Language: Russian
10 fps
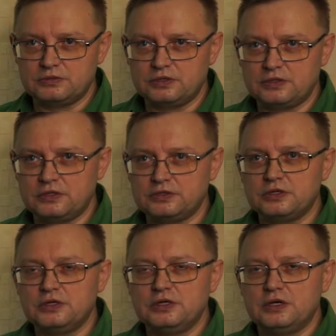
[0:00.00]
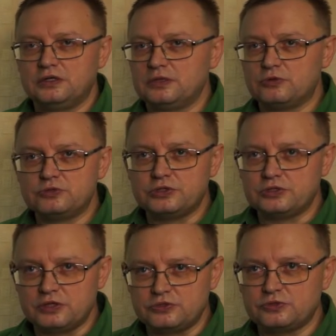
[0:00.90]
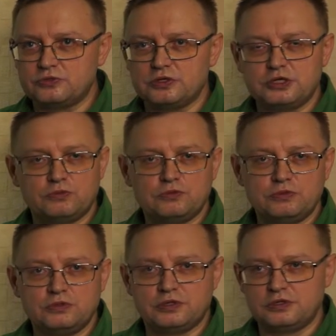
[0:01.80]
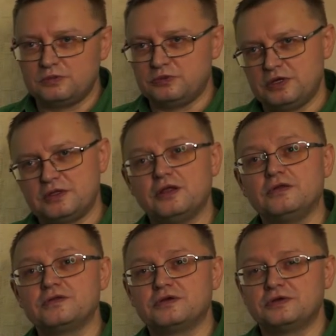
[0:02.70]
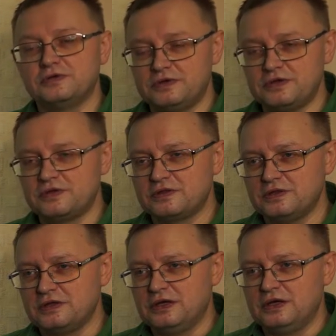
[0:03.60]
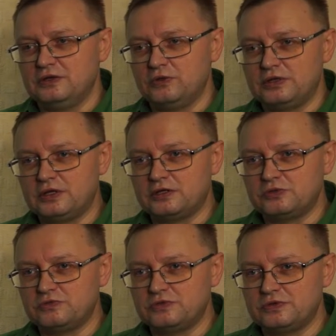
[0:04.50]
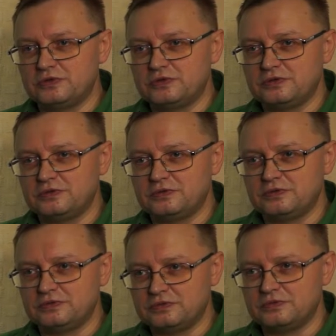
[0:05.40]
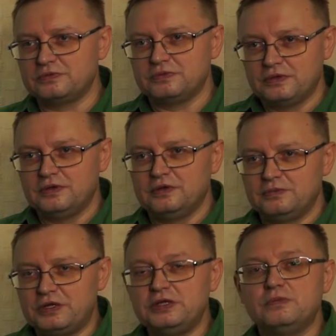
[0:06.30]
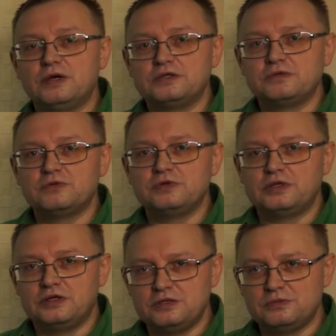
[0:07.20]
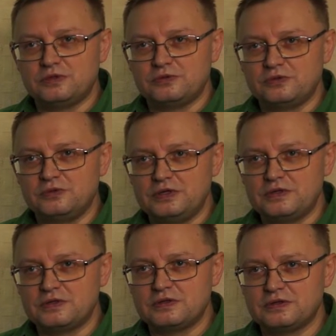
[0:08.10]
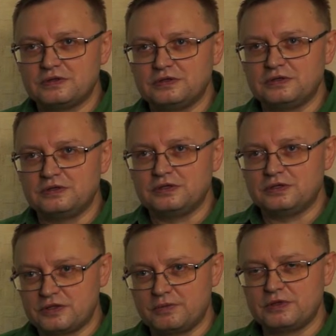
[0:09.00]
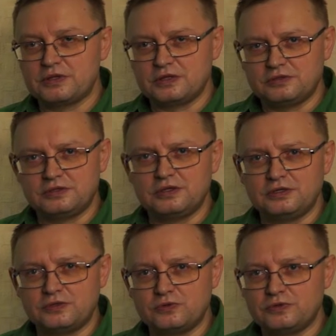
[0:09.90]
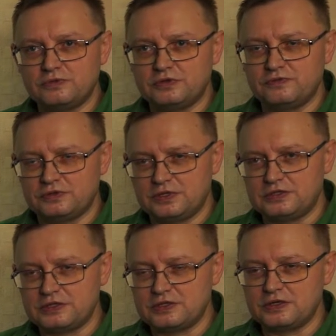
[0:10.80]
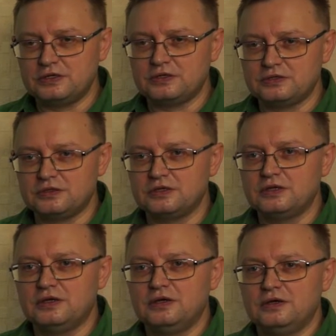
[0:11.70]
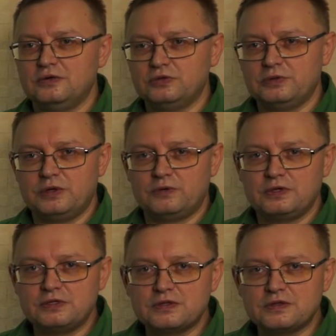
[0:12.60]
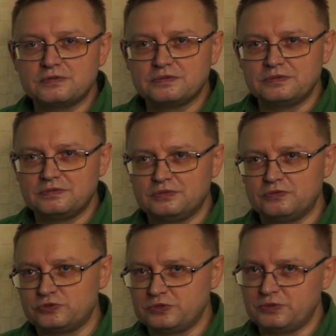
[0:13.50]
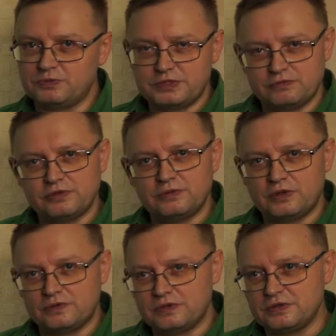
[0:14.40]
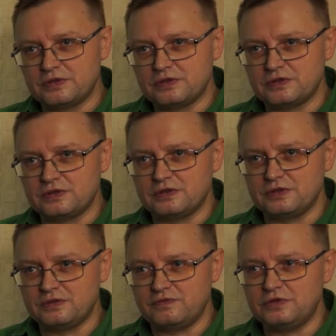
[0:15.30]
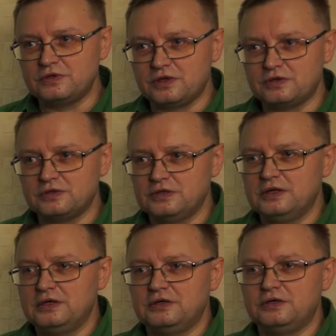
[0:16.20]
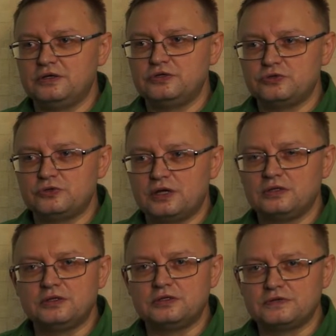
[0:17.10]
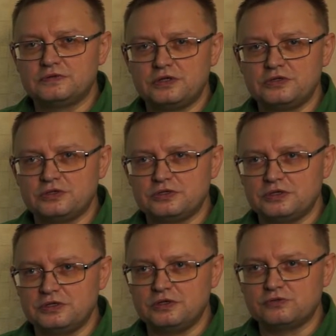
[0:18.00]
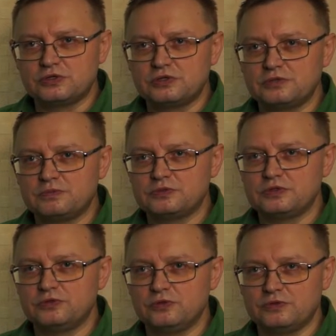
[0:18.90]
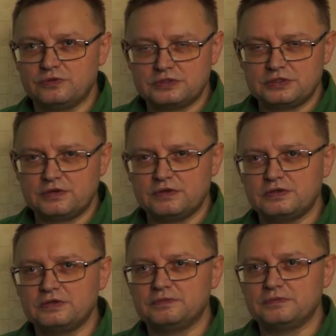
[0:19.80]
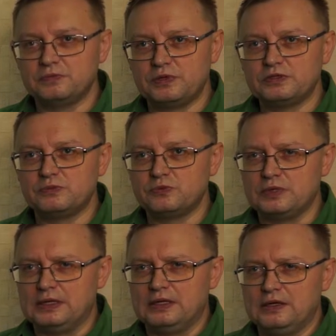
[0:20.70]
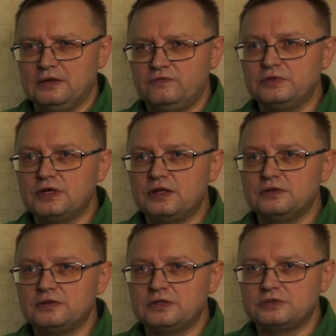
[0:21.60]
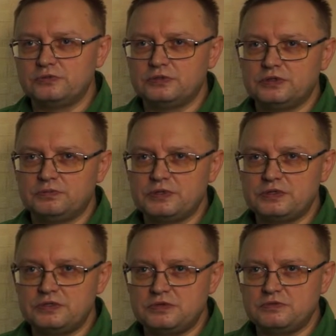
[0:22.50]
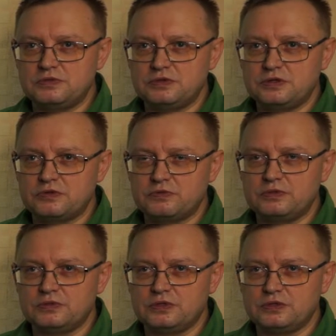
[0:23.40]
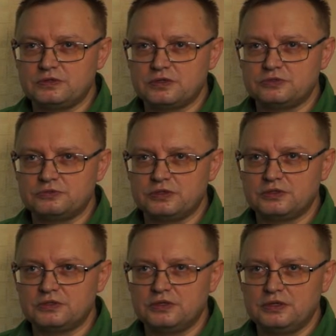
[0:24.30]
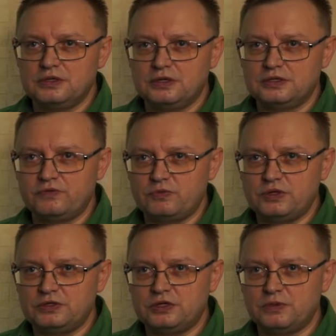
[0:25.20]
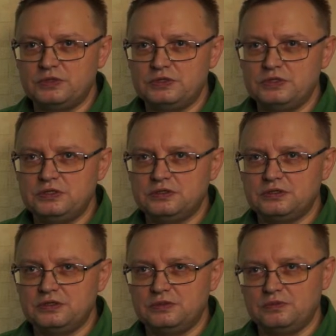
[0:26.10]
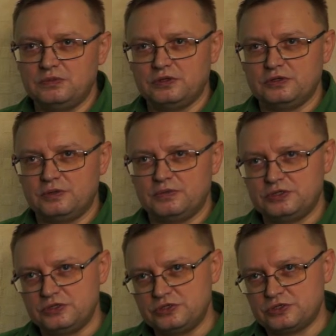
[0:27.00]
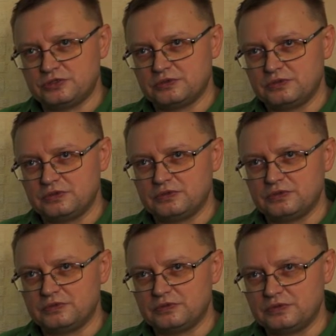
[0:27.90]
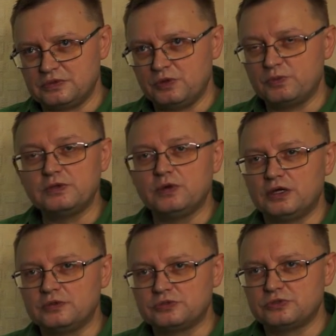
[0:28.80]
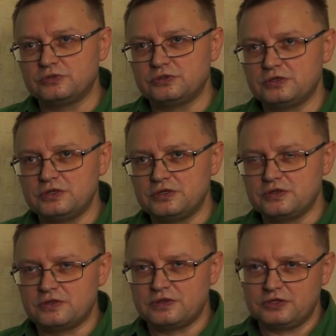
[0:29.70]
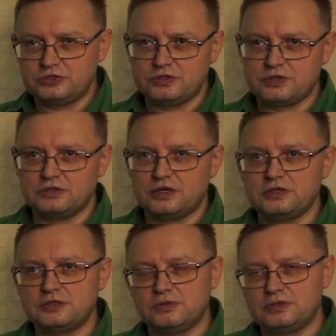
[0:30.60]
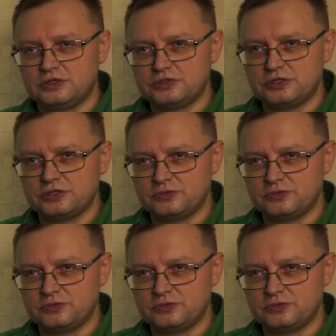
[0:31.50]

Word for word: И она, она наоборот, считает, что каким он был, таким он и остался, как говорится. И, но она готова принимать его и таким, какой он есть. И самое ценное для героя в этой финальной сцене, когда он оборванец, ну, уже теперь псевдооборванец, и видит, как горячо рада этой встрече эта девушка после долгого расставания. И поэтому финал особенно позитивный, особенно, скажем так, одновременно и комедиен, и мелодраматичен. Э, и мы понимаем, что вот это и есть настоящая цена этим отношениям.